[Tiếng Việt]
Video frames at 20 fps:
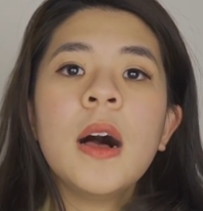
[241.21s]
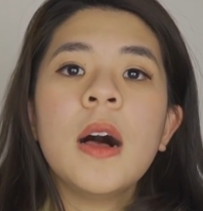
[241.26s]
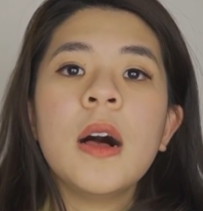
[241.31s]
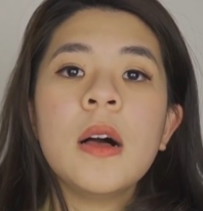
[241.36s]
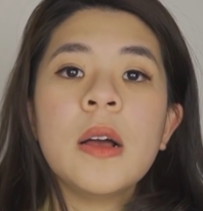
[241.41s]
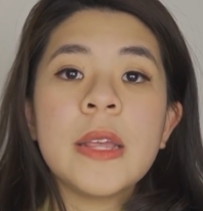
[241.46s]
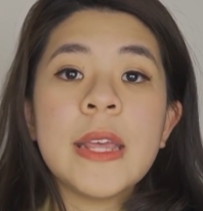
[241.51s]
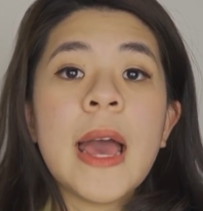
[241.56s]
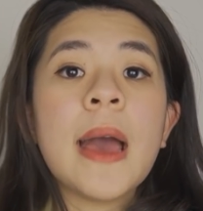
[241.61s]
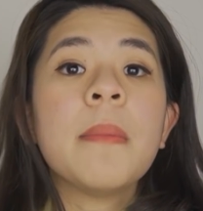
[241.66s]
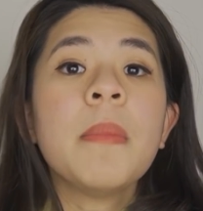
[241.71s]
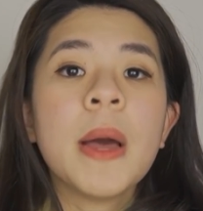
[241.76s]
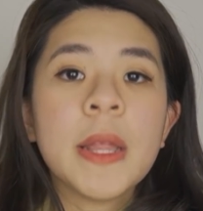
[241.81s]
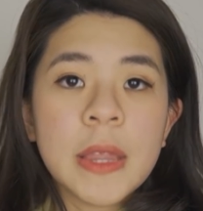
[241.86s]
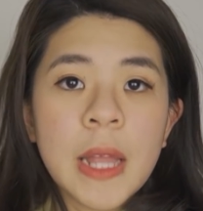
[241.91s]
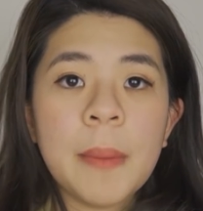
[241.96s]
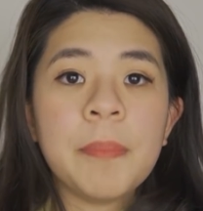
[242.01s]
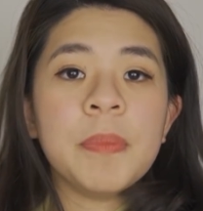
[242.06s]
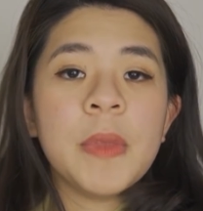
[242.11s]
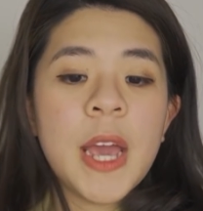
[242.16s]
à, giải bài
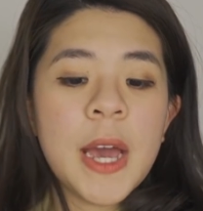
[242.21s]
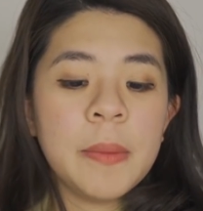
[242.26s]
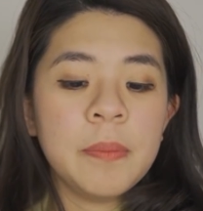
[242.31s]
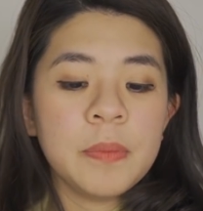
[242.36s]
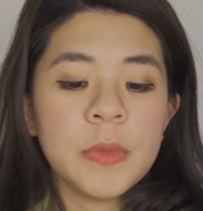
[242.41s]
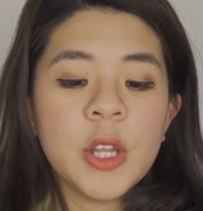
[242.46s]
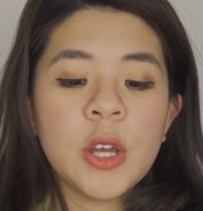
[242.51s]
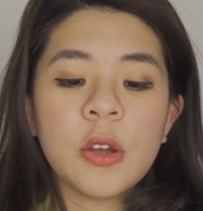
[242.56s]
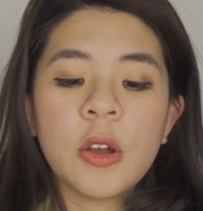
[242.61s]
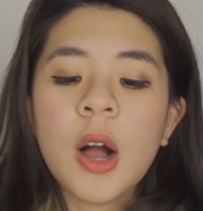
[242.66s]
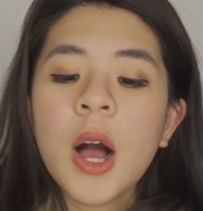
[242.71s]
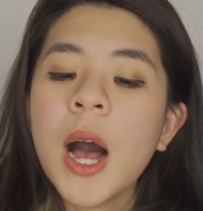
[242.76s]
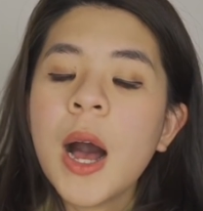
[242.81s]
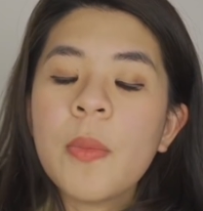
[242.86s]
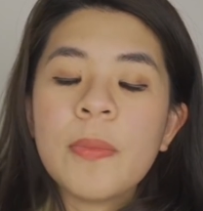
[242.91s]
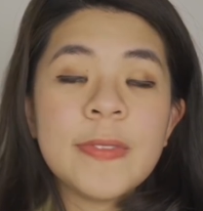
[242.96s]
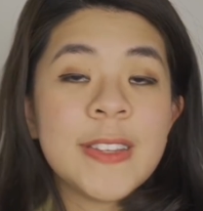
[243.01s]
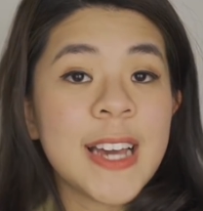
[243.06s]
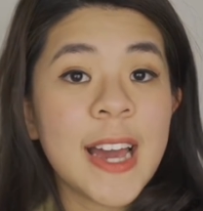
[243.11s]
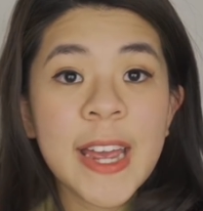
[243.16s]
tập nha đừng có
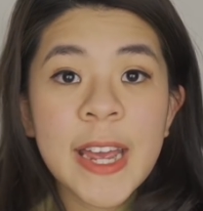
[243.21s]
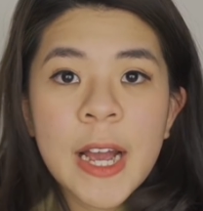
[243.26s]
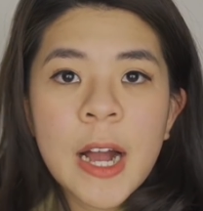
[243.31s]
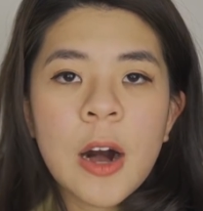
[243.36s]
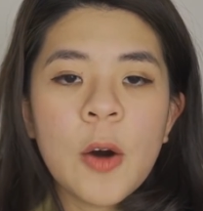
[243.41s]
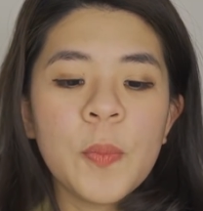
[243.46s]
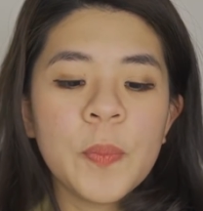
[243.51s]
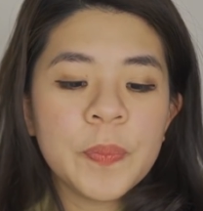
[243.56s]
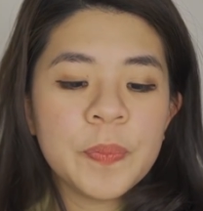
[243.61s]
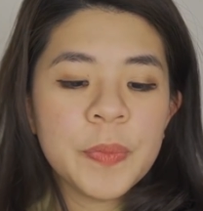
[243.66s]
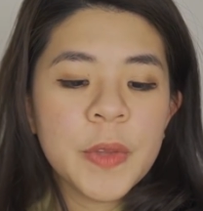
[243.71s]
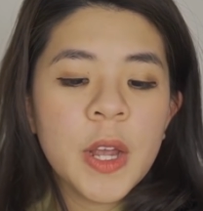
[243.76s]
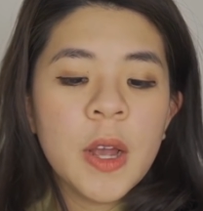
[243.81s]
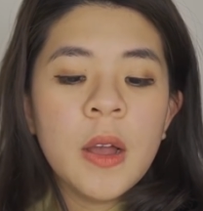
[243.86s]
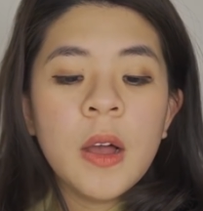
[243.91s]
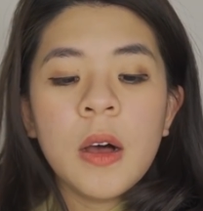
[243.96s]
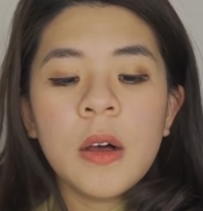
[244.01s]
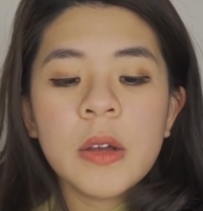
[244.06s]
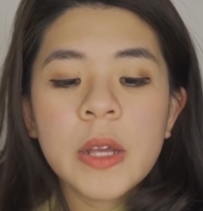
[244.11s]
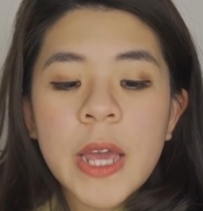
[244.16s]
học chay không
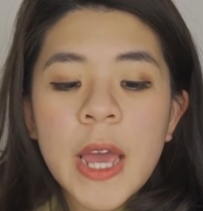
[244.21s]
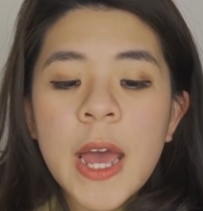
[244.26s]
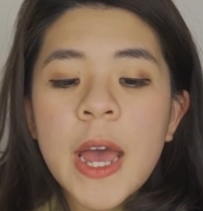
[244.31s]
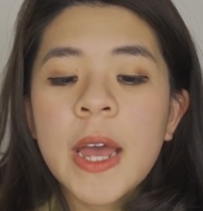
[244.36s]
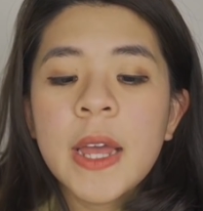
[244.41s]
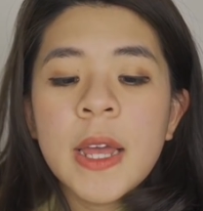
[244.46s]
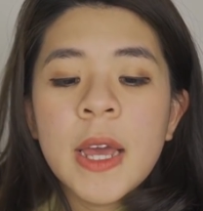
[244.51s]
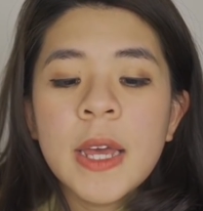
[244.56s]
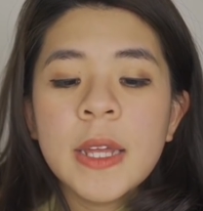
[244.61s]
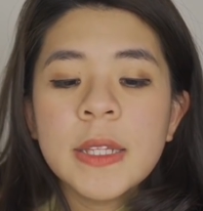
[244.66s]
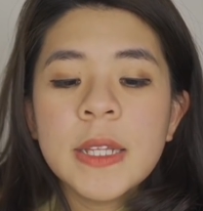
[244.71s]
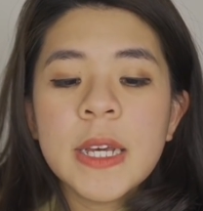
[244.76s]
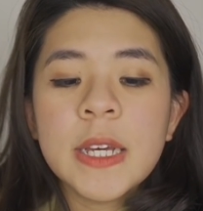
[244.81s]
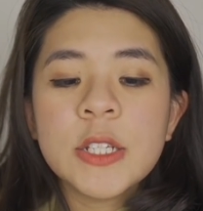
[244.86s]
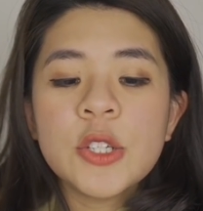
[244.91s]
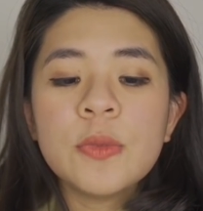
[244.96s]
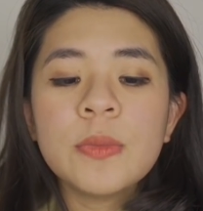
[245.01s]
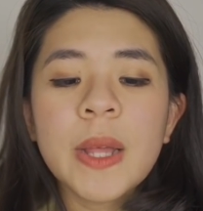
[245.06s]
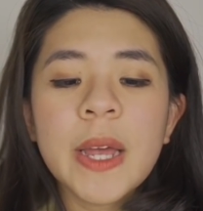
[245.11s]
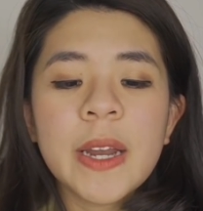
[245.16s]
Ok,
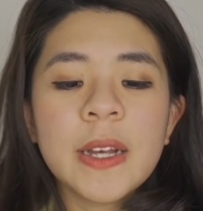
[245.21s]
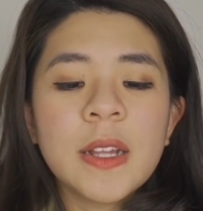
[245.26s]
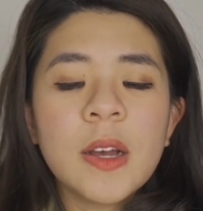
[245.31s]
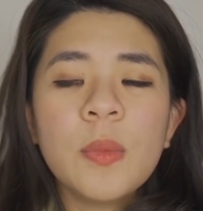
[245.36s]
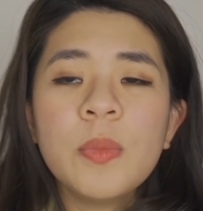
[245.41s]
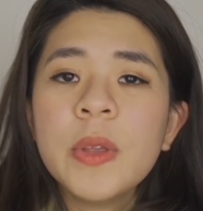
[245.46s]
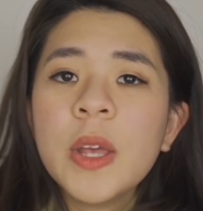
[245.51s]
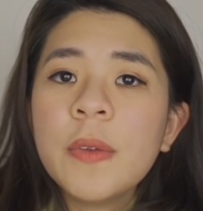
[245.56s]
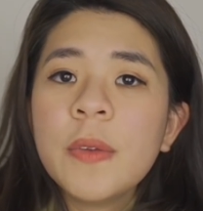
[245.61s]
thì chúng ta đã thống